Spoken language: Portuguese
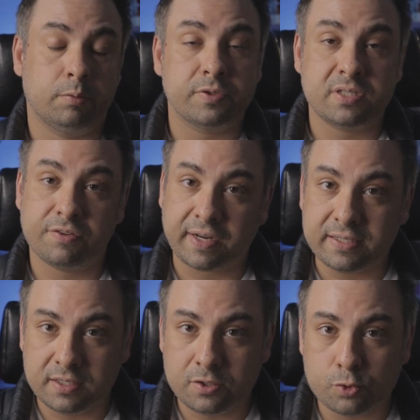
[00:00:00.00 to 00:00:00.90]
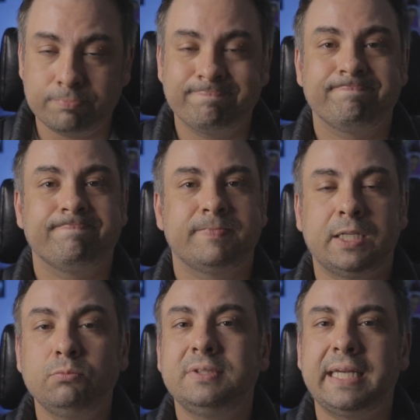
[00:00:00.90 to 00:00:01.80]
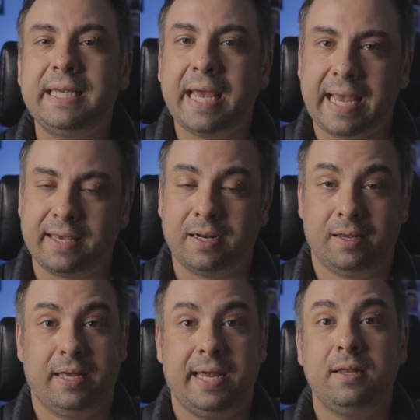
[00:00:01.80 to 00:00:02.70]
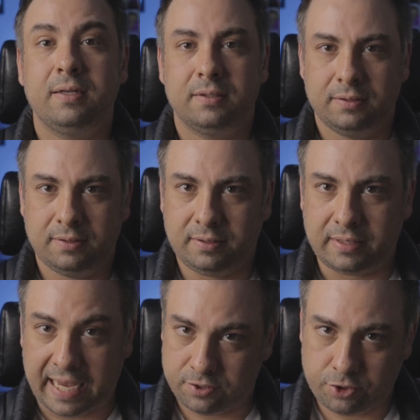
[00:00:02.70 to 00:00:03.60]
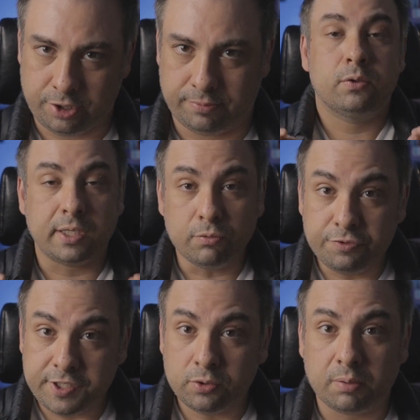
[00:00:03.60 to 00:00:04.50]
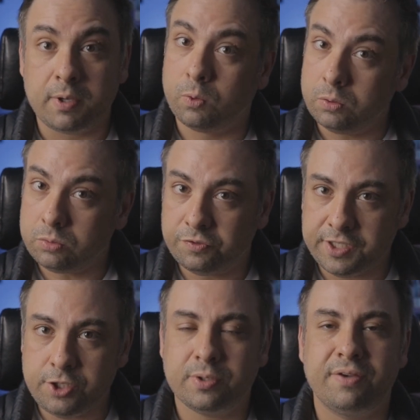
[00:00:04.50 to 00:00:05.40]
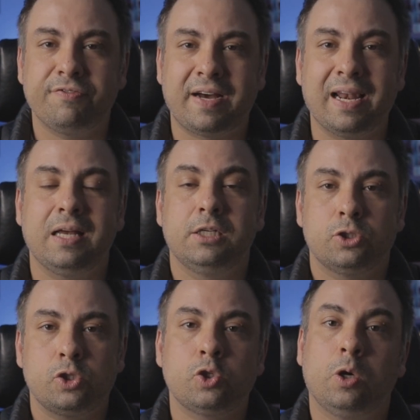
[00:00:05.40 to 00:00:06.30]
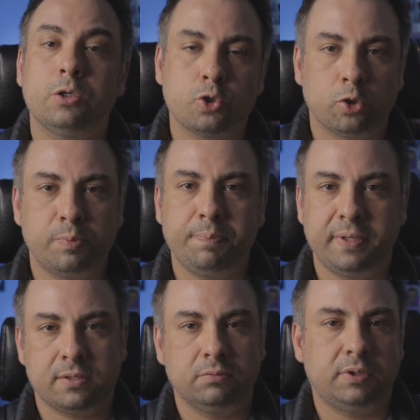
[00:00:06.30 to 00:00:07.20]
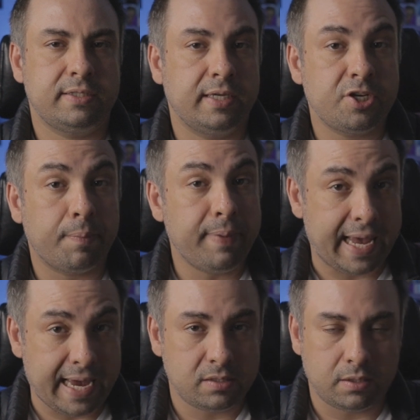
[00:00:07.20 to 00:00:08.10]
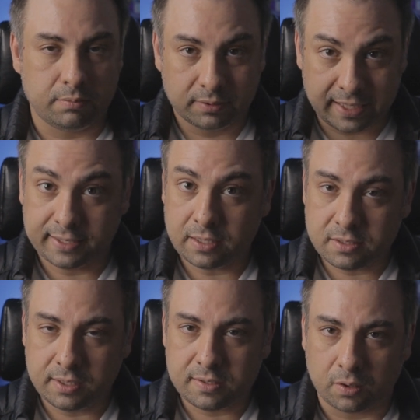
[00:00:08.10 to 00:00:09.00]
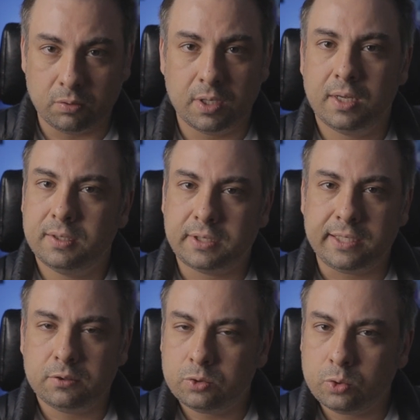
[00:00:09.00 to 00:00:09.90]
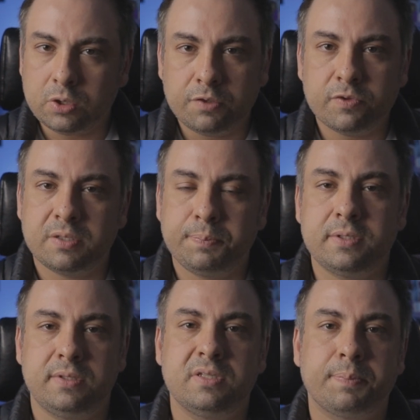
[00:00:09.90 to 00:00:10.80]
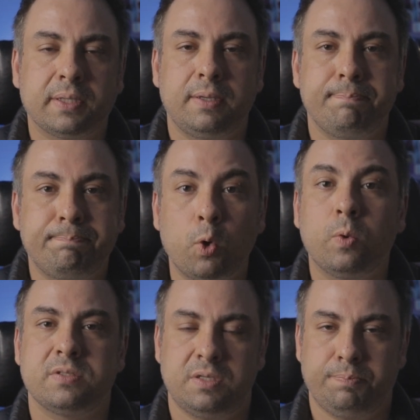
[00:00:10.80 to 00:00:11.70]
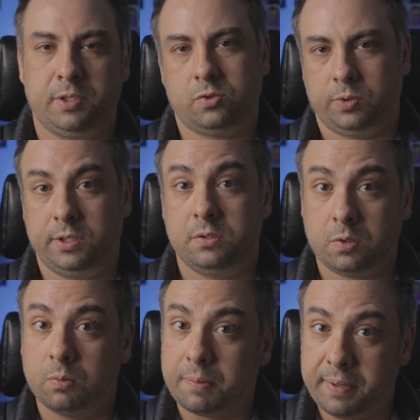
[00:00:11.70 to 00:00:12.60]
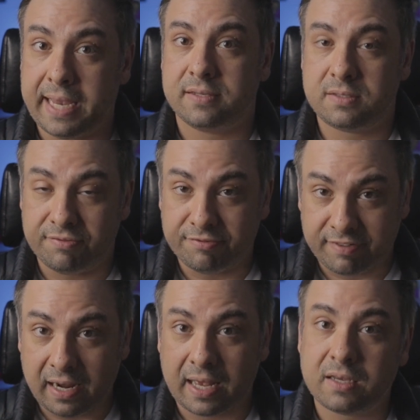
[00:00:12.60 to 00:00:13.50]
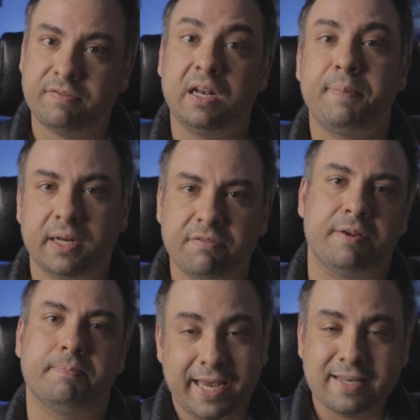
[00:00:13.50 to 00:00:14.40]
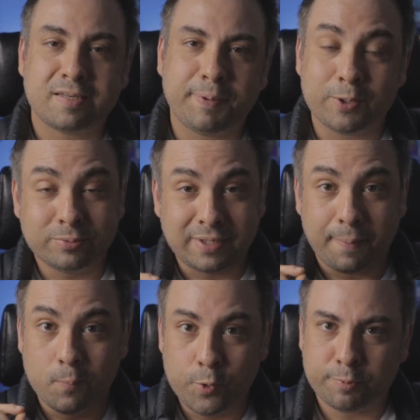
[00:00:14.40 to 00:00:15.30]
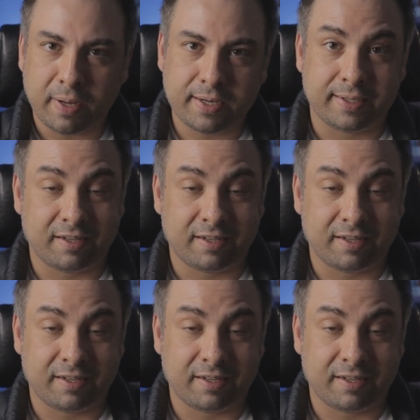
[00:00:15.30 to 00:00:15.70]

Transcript: Como você faz isso, não tem regra, é teste. Eu tenho um vídeo também, um outro vídeo que fala só sobre impressão 3D de ABS. Tá aqui na descrição tem tudo que você precisa para ter boas impressões com ABS. Vai lá que vale a pena ver. Essa pergunta é muito bacana.